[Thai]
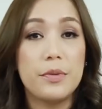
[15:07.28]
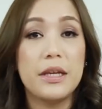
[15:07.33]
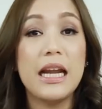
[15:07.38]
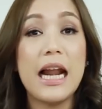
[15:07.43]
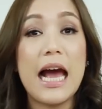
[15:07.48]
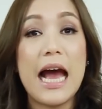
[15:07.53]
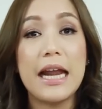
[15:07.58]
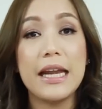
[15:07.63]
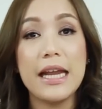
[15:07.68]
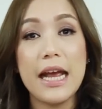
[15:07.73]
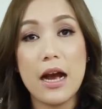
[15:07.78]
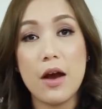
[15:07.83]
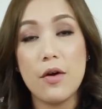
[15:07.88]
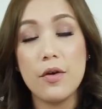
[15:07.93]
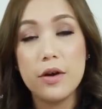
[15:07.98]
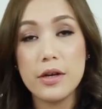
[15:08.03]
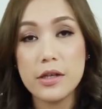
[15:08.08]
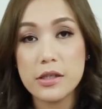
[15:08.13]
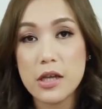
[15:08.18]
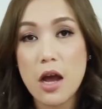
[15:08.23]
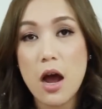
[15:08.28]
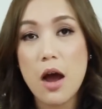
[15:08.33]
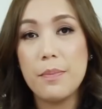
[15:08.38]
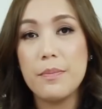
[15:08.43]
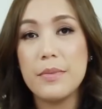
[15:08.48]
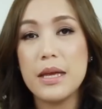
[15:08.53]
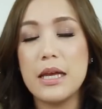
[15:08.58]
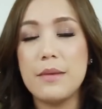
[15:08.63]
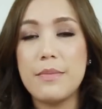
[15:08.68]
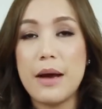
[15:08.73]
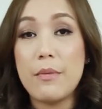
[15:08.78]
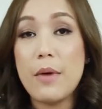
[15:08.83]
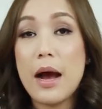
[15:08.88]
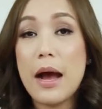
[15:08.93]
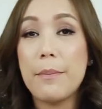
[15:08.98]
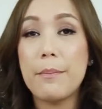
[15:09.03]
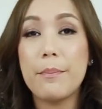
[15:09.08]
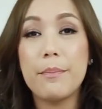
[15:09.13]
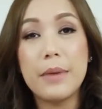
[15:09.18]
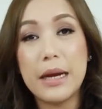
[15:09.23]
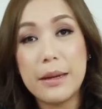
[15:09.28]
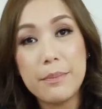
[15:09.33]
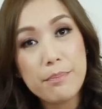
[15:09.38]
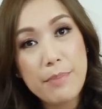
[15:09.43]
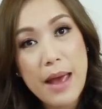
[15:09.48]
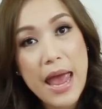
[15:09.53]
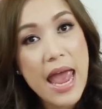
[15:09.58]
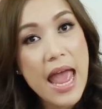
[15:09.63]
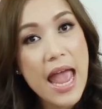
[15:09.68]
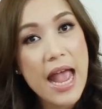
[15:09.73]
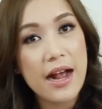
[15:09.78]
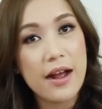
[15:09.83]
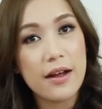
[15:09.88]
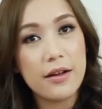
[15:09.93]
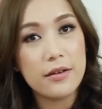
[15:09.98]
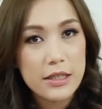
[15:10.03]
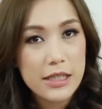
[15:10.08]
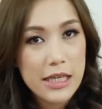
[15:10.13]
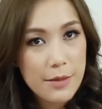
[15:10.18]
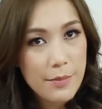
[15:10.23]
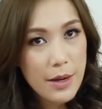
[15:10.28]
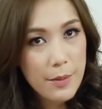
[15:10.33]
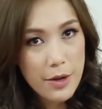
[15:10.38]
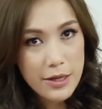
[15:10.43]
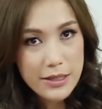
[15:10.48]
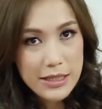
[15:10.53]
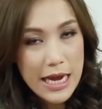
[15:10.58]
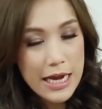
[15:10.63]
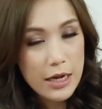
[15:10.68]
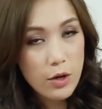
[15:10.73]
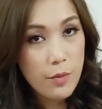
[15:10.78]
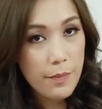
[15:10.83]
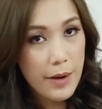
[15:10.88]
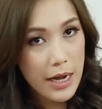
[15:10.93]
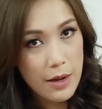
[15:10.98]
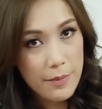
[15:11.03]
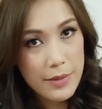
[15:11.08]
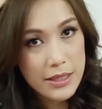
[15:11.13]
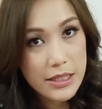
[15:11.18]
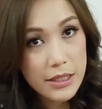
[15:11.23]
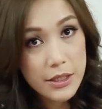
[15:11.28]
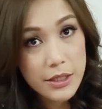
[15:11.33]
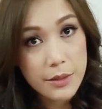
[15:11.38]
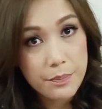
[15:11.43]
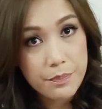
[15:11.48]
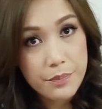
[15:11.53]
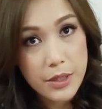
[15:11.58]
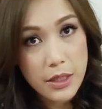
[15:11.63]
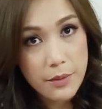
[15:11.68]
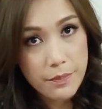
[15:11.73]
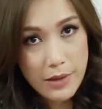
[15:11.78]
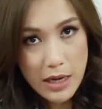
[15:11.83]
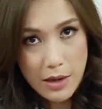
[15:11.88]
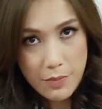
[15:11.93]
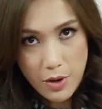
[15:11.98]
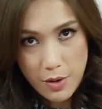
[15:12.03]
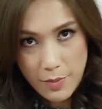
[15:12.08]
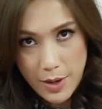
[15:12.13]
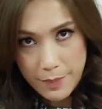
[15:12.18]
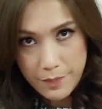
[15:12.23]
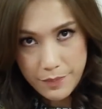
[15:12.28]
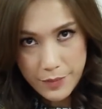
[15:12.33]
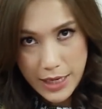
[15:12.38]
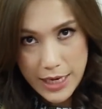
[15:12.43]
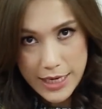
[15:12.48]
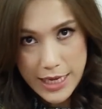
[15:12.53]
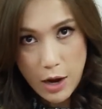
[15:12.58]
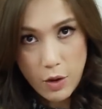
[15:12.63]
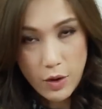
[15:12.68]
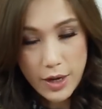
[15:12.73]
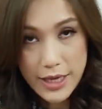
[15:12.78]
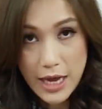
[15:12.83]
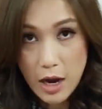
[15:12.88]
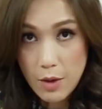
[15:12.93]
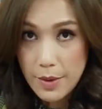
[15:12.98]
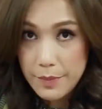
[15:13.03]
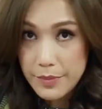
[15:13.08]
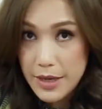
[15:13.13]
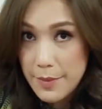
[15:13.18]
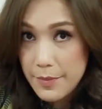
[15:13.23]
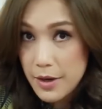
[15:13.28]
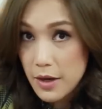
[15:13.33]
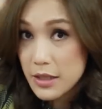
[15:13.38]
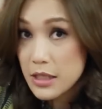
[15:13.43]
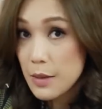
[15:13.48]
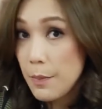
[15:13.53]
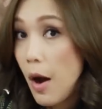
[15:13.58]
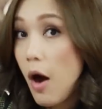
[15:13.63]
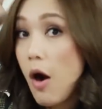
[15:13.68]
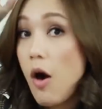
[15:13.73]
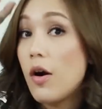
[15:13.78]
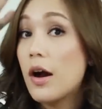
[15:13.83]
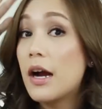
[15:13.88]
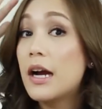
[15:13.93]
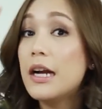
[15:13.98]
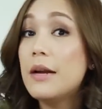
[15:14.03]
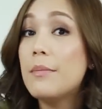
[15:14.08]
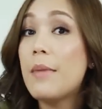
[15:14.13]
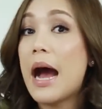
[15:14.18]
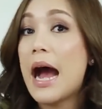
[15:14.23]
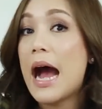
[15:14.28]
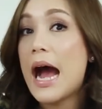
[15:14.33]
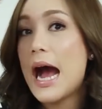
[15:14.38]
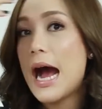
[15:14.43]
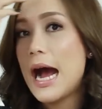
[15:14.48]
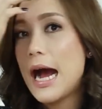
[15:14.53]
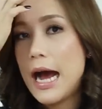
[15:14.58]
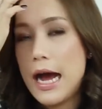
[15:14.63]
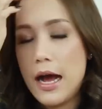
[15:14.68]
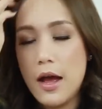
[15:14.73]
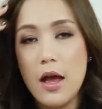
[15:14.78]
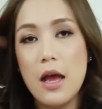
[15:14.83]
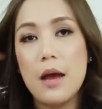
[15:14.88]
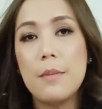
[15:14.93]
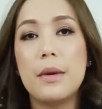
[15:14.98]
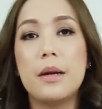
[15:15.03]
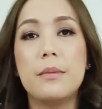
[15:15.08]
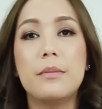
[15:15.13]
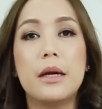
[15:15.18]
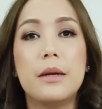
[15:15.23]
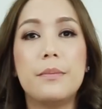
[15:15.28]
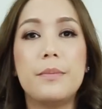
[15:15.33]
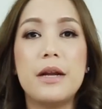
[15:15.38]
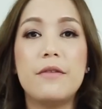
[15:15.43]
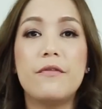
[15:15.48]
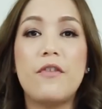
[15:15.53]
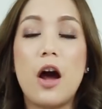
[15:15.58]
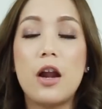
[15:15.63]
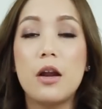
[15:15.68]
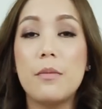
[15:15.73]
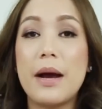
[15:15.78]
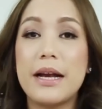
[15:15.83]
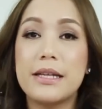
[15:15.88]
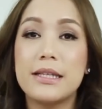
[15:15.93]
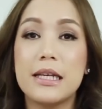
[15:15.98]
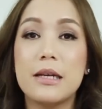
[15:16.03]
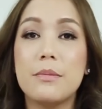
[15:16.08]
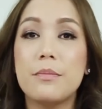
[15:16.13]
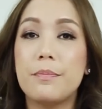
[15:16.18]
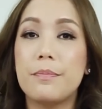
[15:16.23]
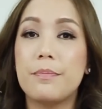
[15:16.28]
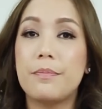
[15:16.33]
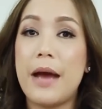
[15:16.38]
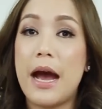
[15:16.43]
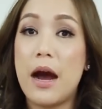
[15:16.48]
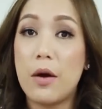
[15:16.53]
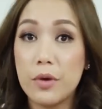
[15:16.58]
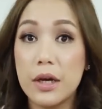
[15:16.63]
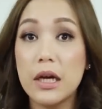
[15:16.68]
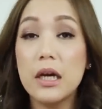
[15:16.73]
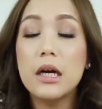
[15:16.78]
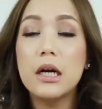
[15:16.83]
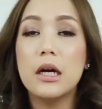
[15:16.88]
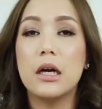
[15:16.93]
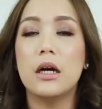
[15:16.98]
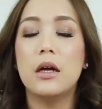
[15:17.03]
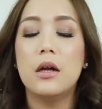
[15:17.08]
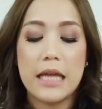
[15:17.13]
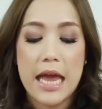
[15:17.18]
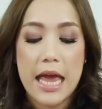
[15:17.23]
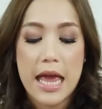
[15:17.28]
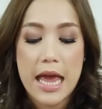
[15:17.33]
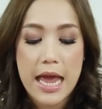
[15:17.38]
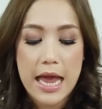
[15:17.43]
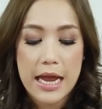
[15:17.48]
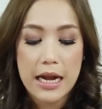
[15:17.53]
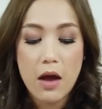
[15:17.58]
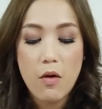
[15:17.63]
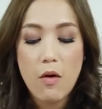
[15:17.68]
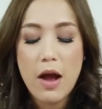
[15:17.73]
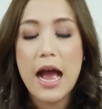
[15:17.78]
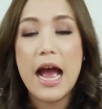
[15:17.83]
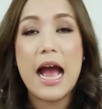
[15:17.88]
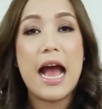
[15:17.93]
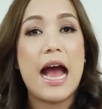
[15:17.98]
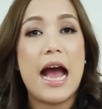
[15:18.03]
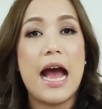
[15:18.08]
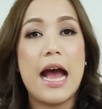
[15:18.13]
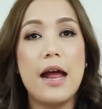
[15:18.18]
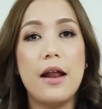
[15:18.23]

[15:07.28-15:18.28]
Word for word: ผมที่ร้านเนี่ยเขาก็ชอบมีแบบว่าเหมือนแป้งที่มันพอใส่ลงไปแล้วมันจะหนึบหนึบแล้วพอแบบเขย่าเขย่าแบบนี้มันก็จะพองขึ้นมาค่ะมันเหมือนเป็น volumizing powderแต่เราหา